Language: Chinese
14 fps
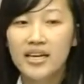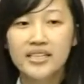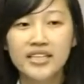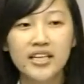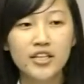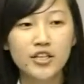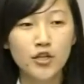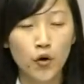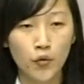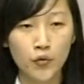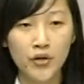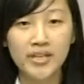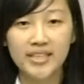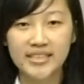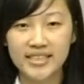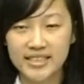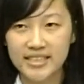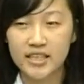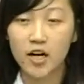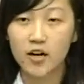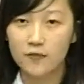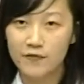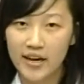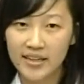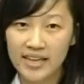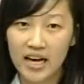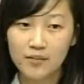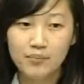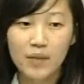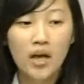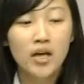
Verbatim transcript: 今纽约的经济很发达。